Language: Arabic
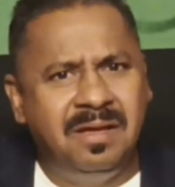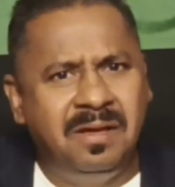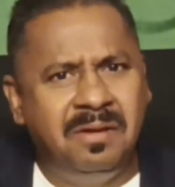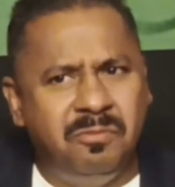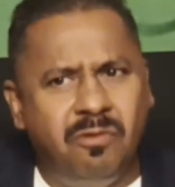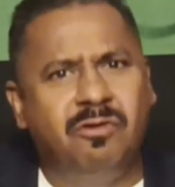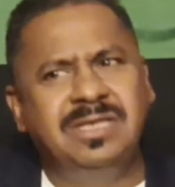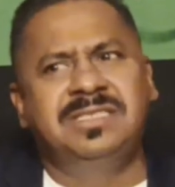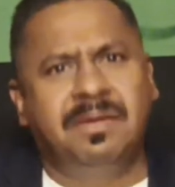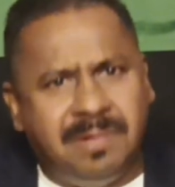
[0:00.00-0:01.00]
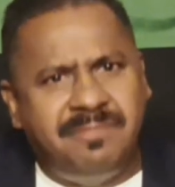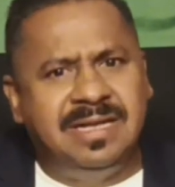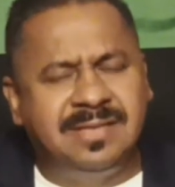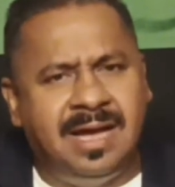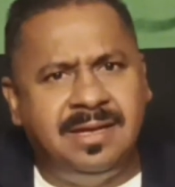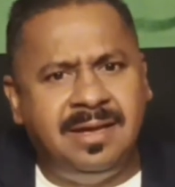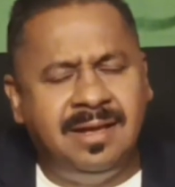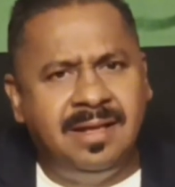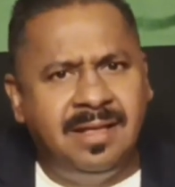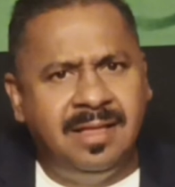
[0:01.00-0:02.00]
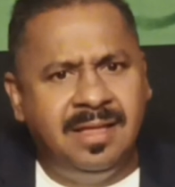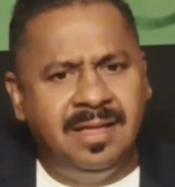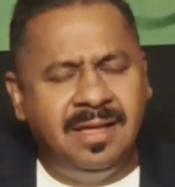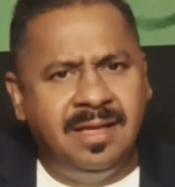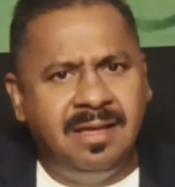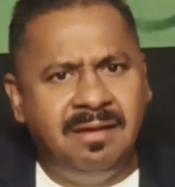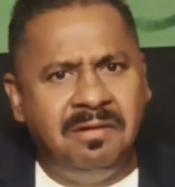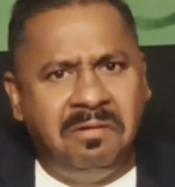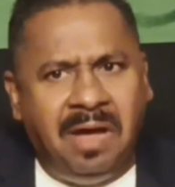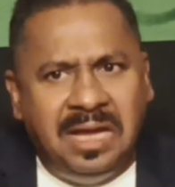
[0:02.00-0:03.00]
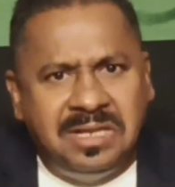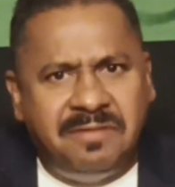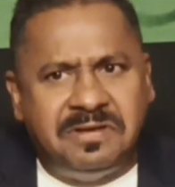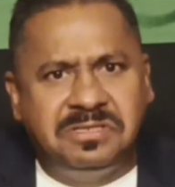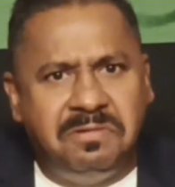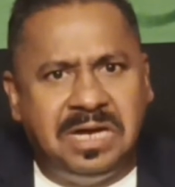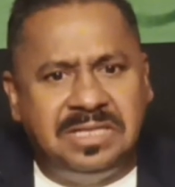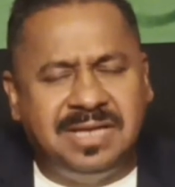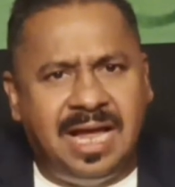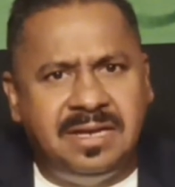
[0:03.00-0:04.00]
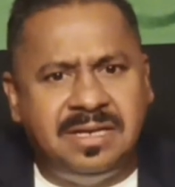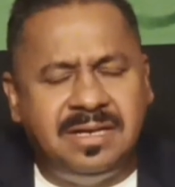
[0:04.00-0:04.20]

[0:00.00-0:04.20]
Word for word: مو كويس جيب قبيل ثاني واحد نفر سوي قلتان